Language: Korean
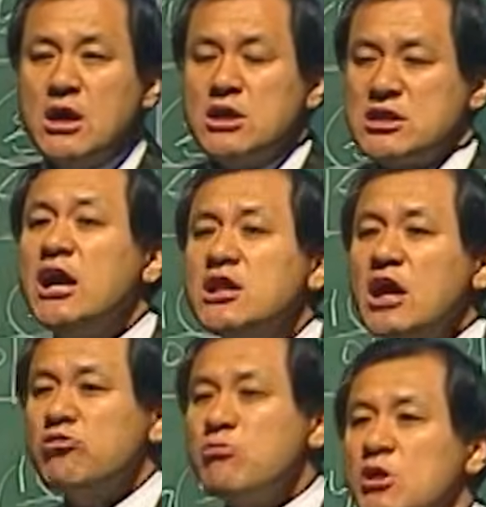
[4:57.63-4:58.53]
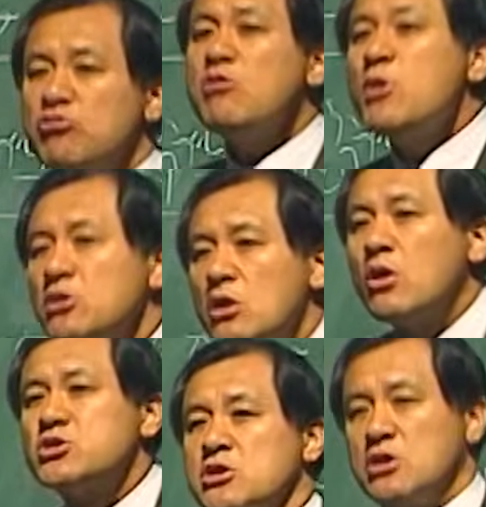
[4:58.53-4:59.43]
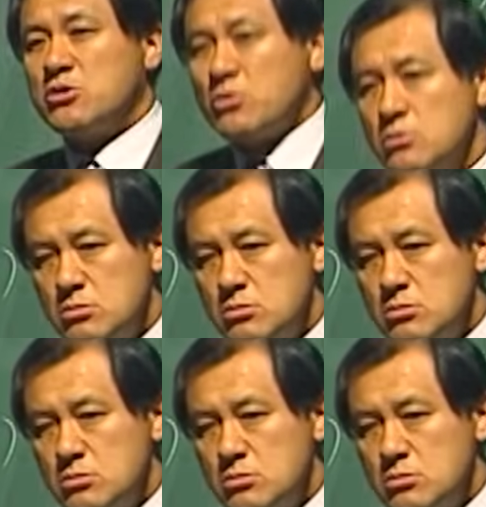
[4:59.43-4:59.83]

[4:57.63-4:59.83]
살살 뛰면 뛰면서 걱정이야 또.